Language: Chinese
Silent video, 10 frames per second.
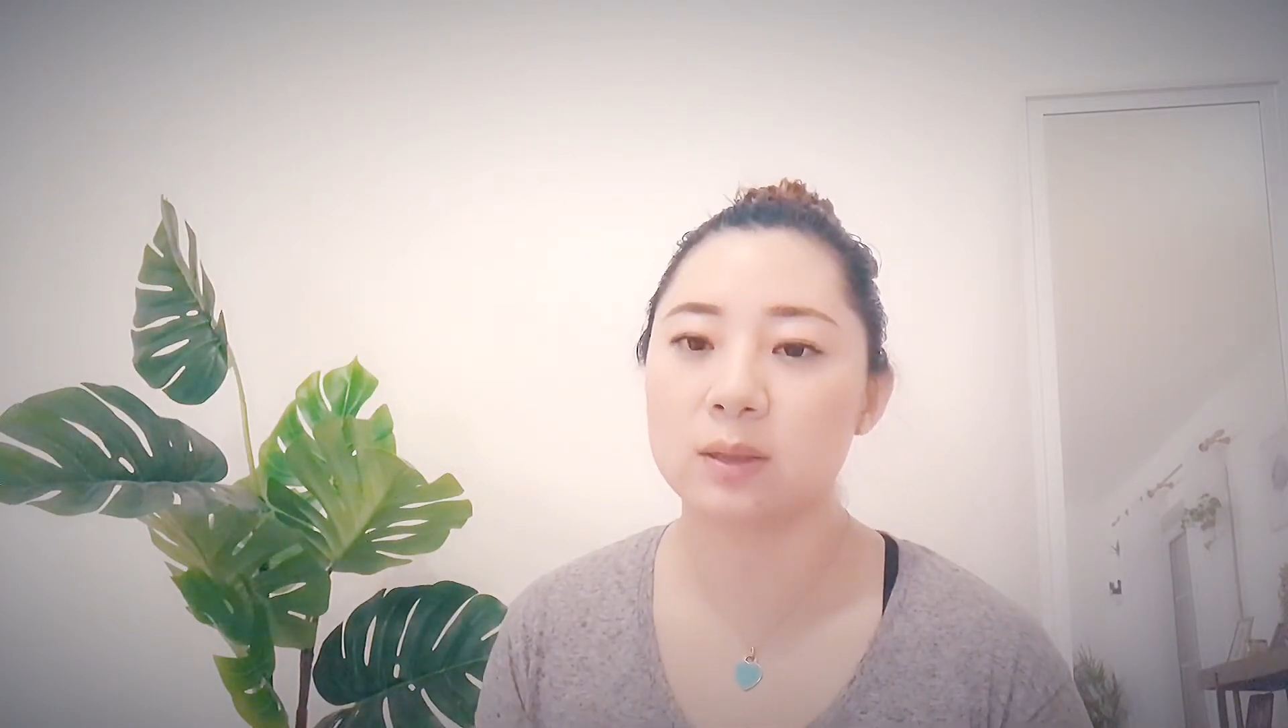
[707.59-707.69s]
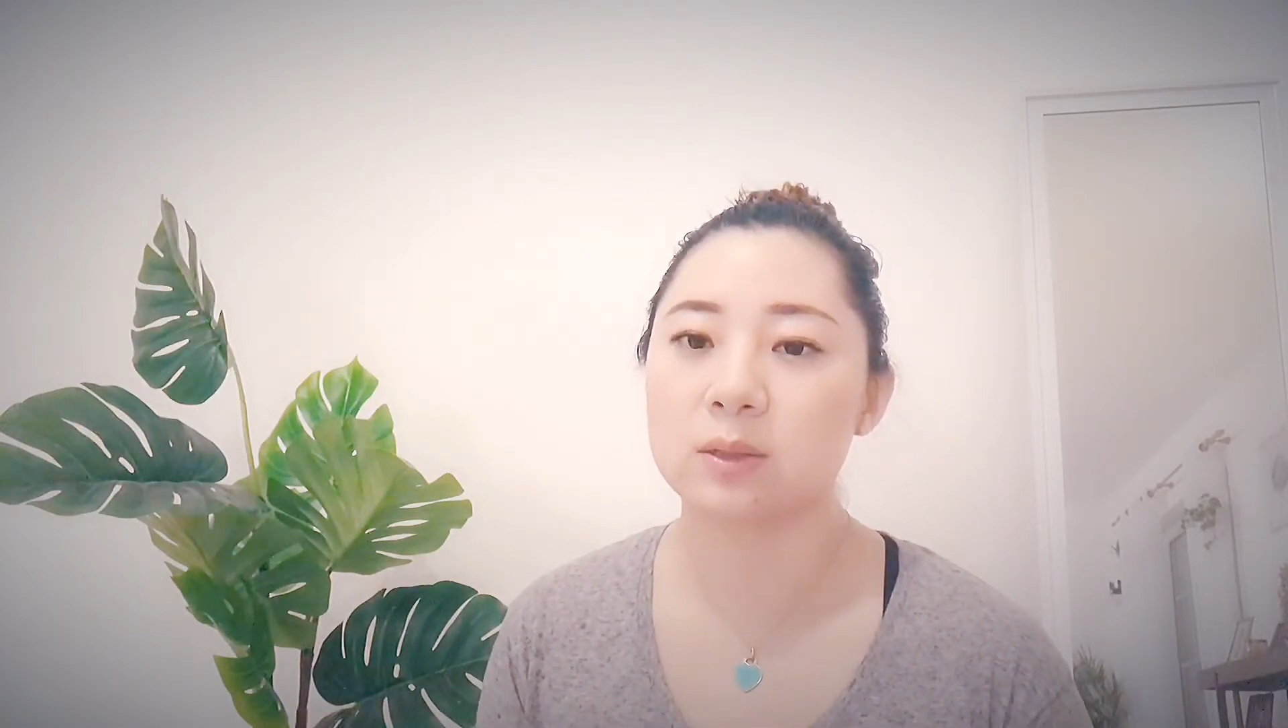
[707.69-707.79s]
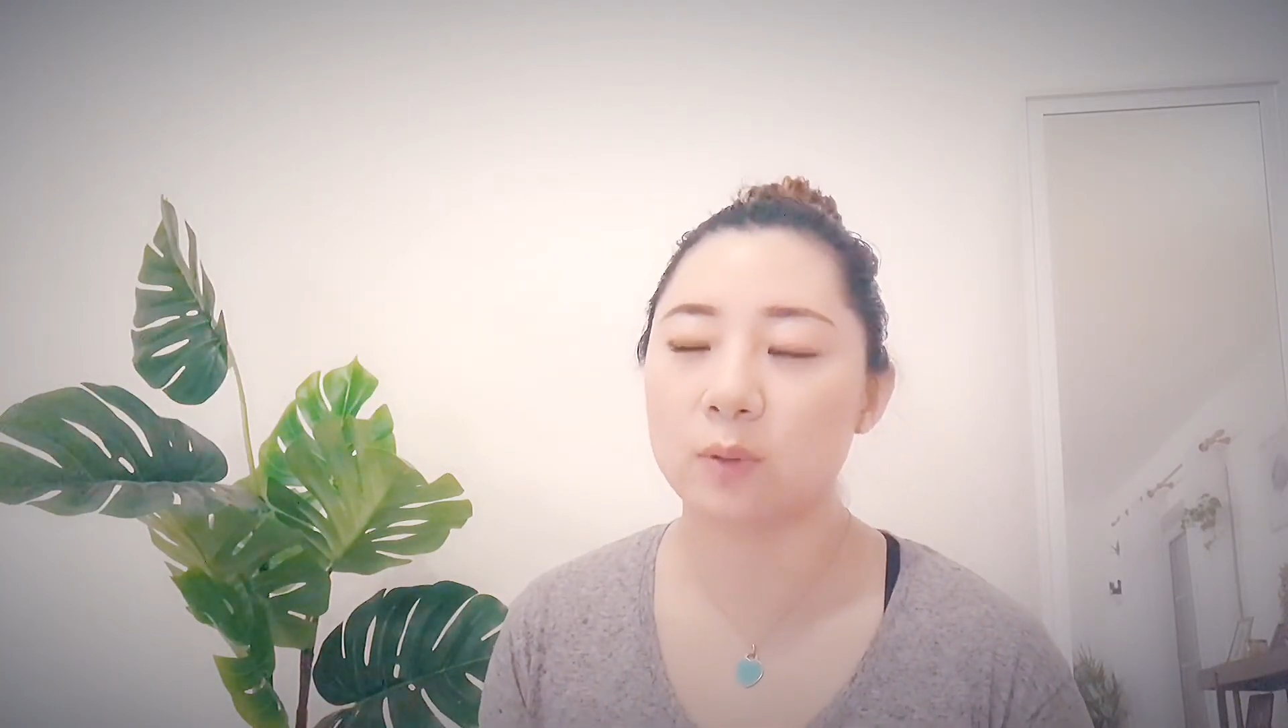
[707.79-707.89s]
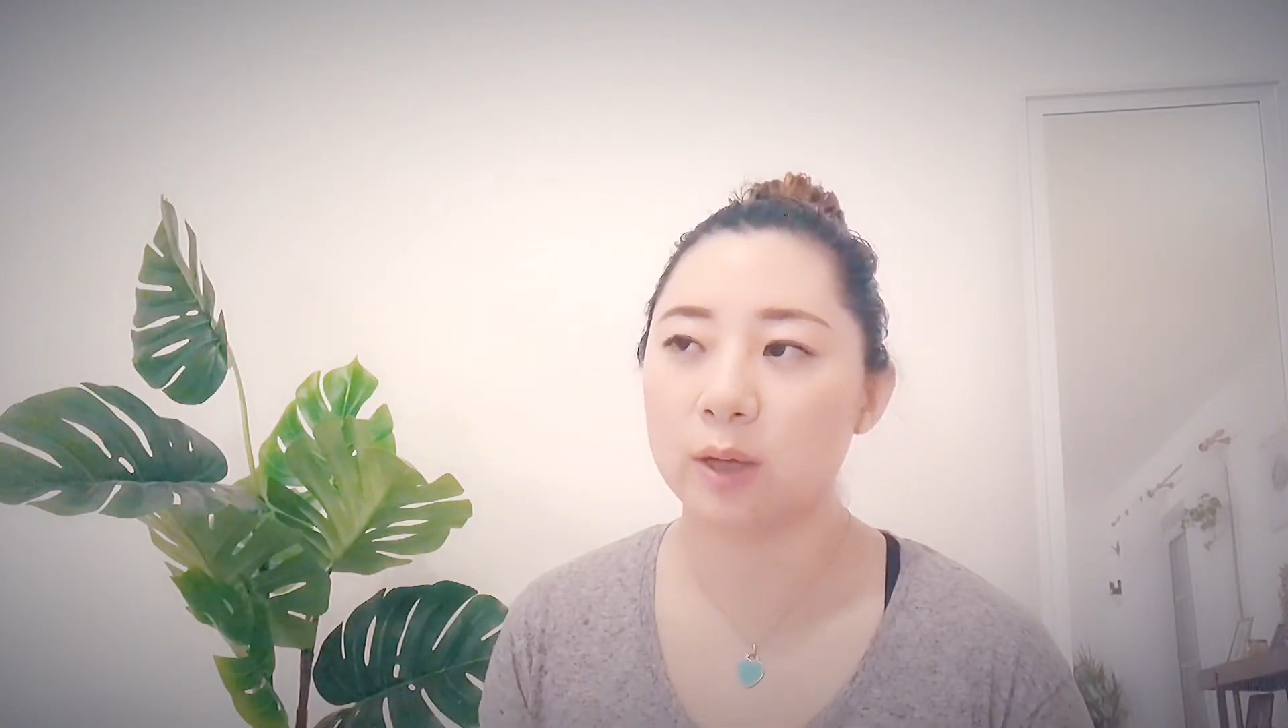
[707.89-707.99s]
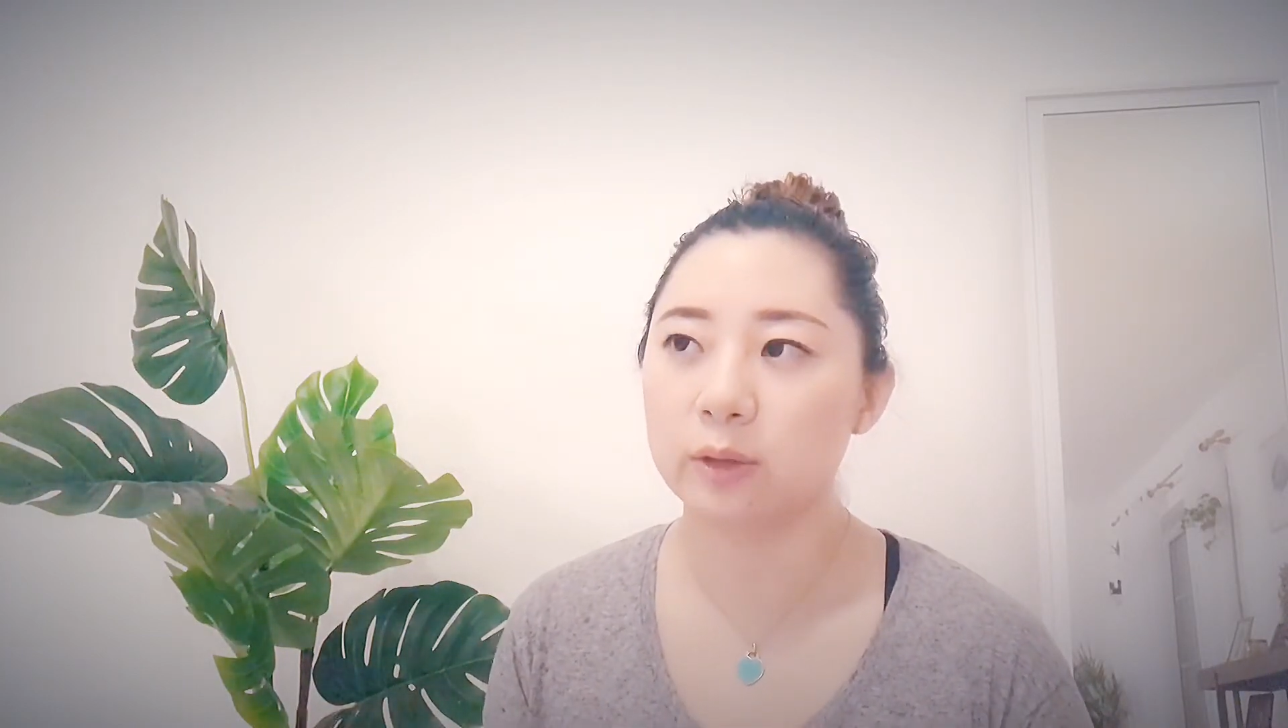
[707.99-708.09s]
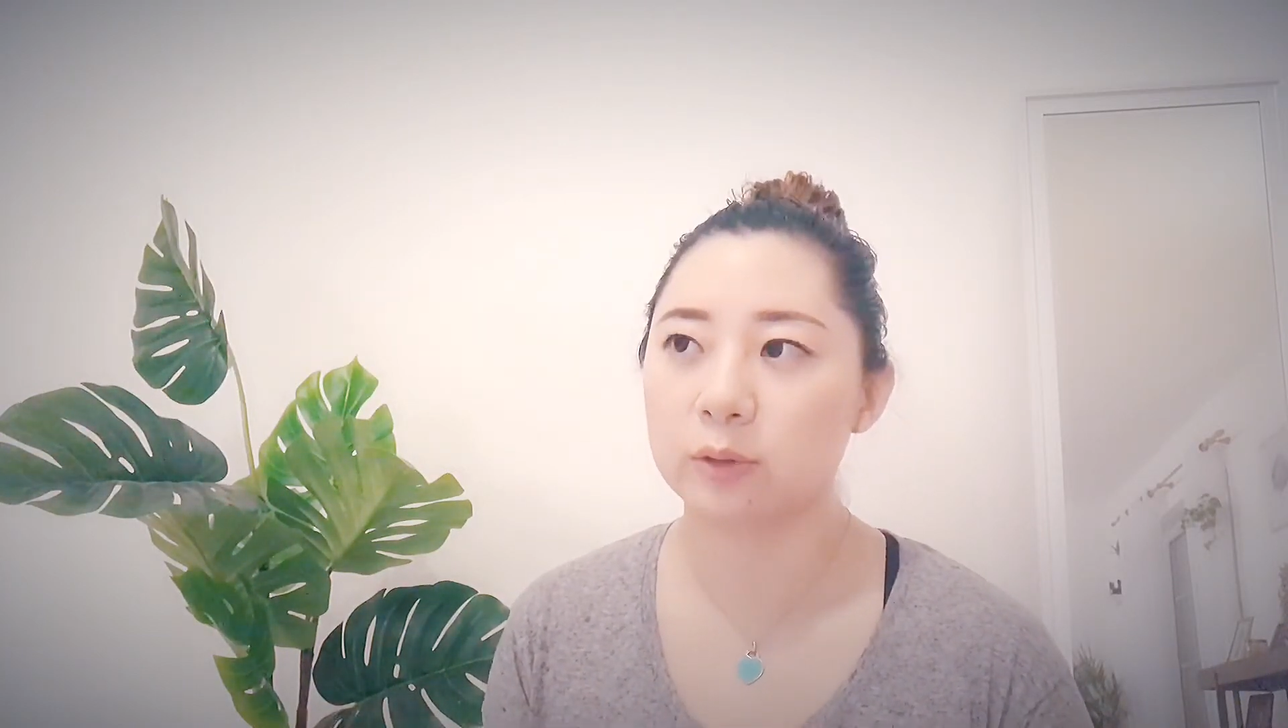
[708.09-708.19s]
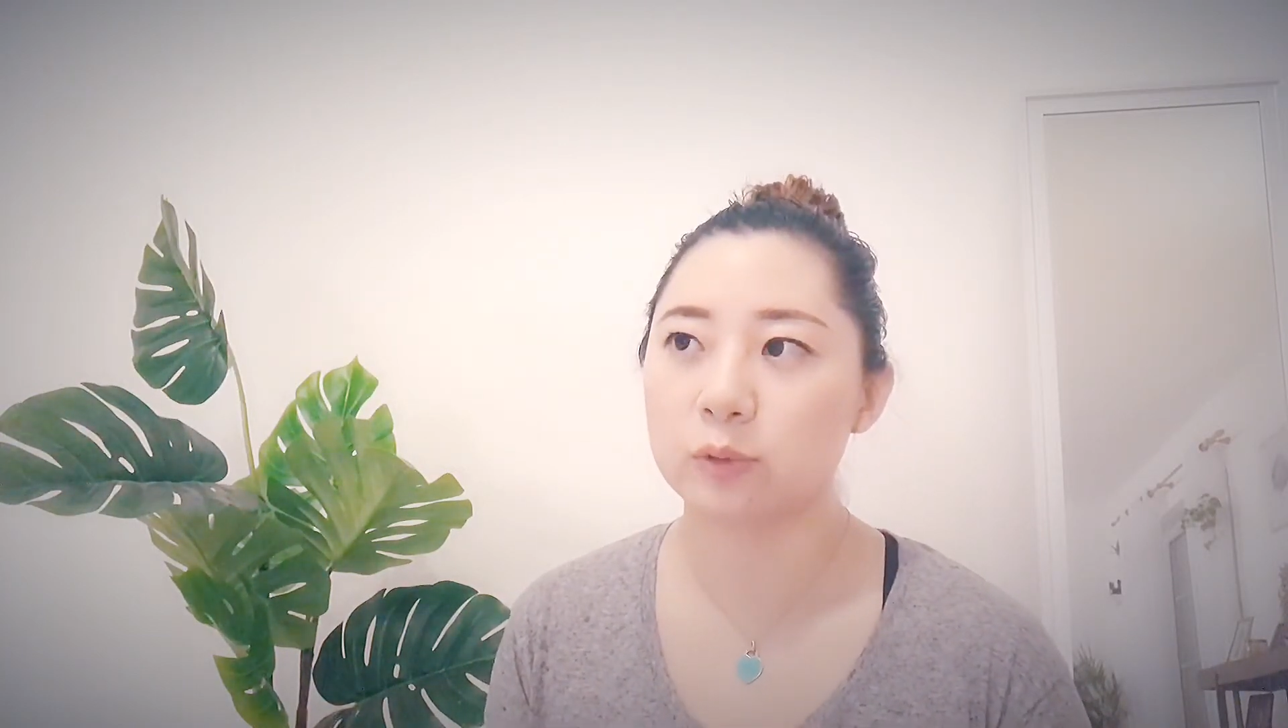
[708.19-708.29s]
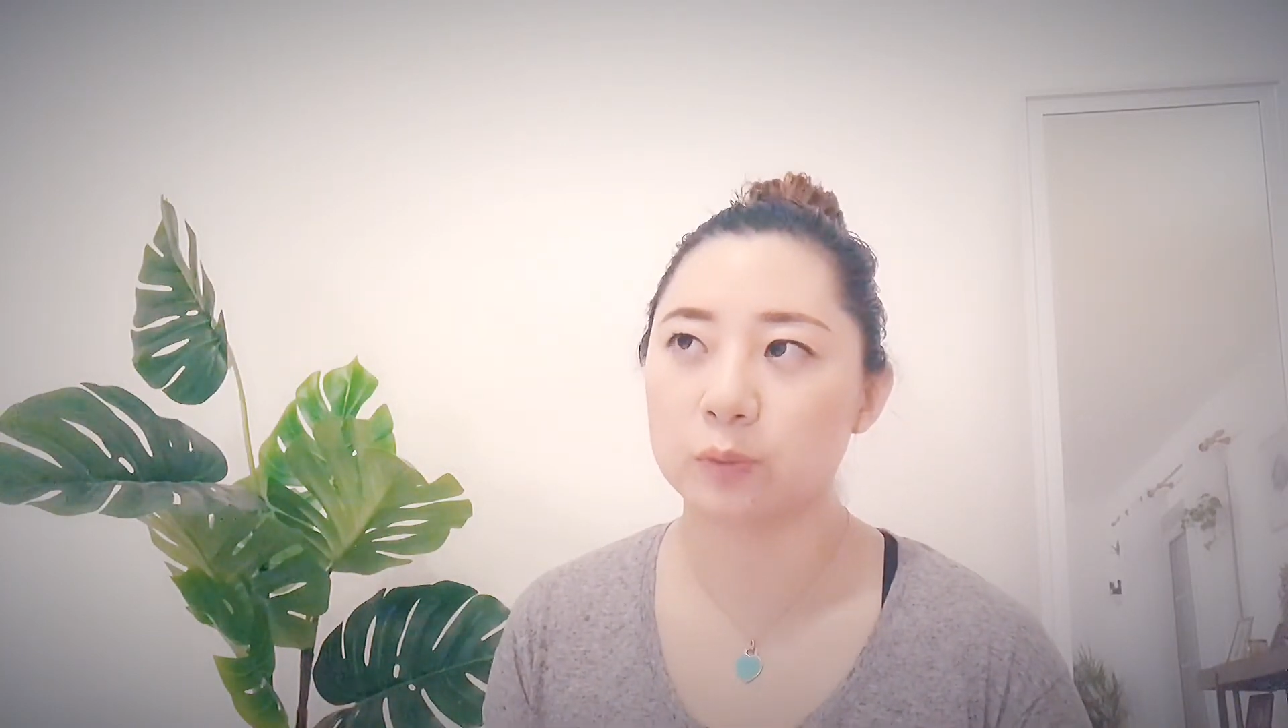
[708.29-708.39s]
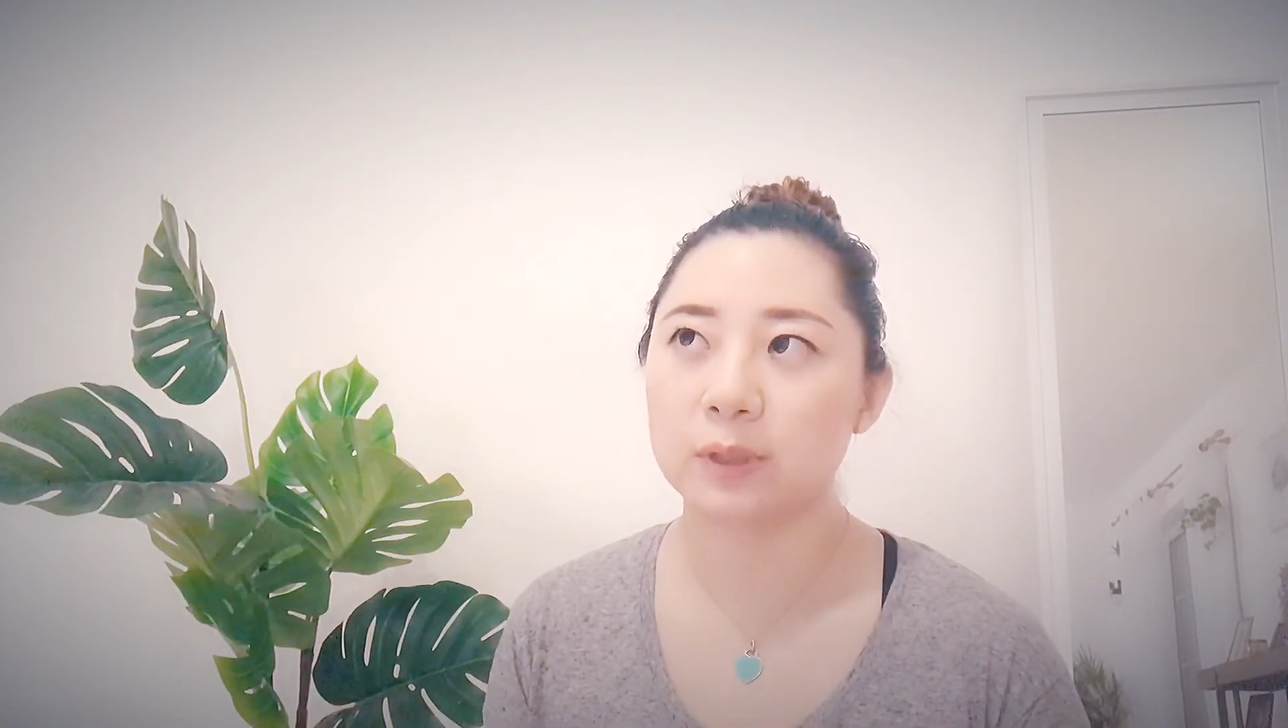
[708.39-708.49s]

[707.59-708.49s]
喜欢的主